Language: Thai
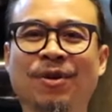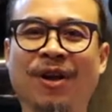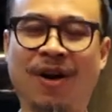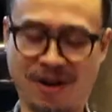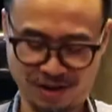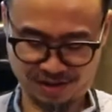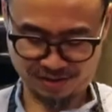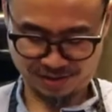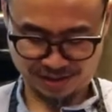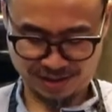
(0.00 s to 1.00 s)
ลุงหนอ
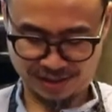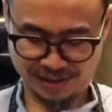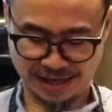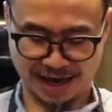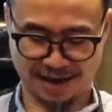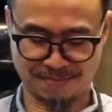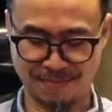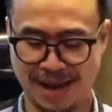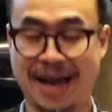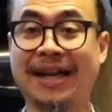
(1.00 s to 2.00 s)
จะ
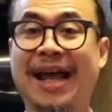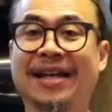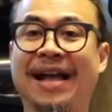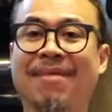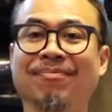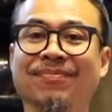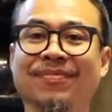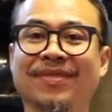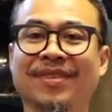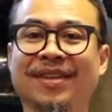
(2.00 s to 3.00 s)
มาแนะ
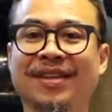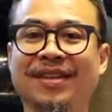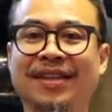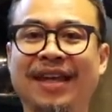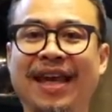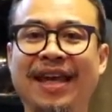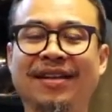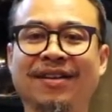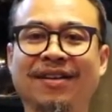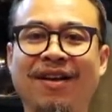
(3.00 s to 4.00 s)
นำเคส
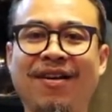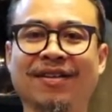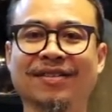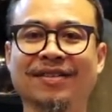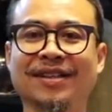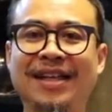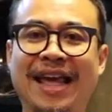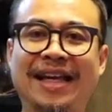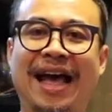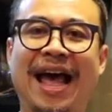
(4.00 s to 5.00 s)
กล้องไล
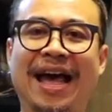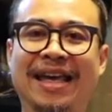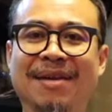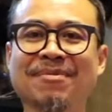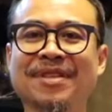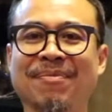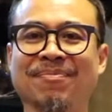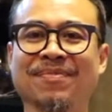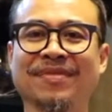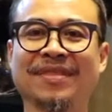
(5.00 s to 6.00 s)
กา M10
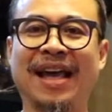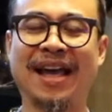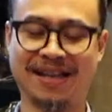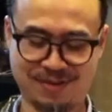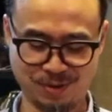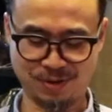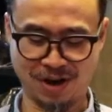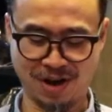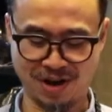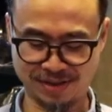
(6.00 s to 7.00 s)
นะลุงหน
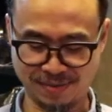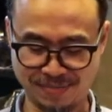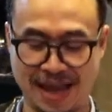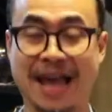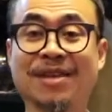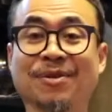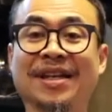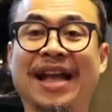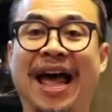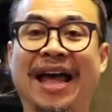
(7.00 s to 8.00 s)
อจำหน่ายอยู่
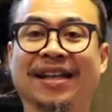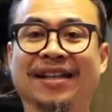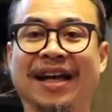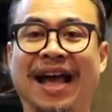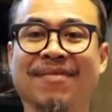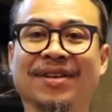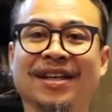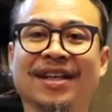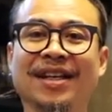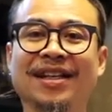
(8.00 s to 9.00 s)
ที่ร้านนะครับ
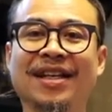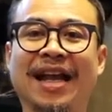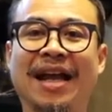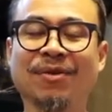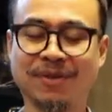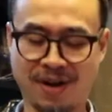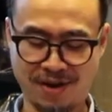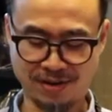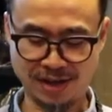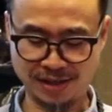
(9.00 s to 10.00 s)
ที่ร้านลุงหนอ
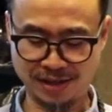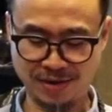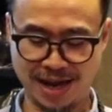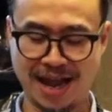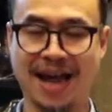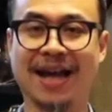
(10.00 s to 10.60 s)
ก็คือว่า